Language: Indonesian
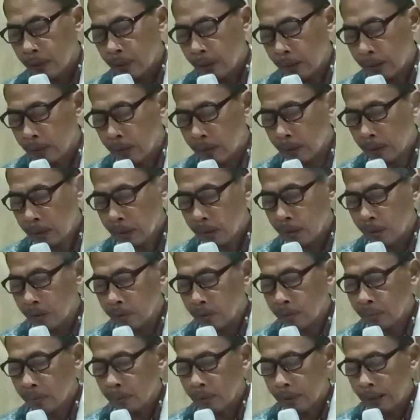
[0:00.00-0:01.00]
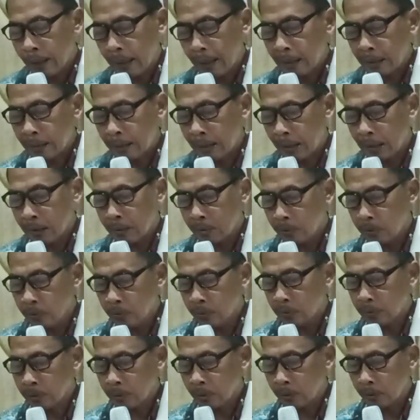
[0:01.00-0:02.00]
nanti kita kathah
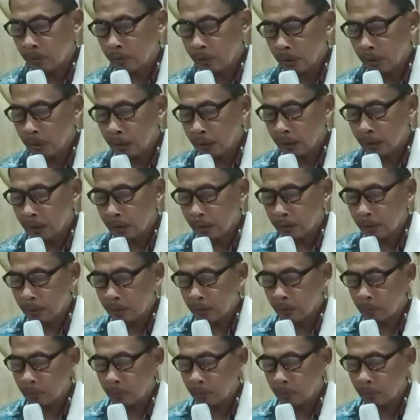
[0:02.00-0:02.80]
dosane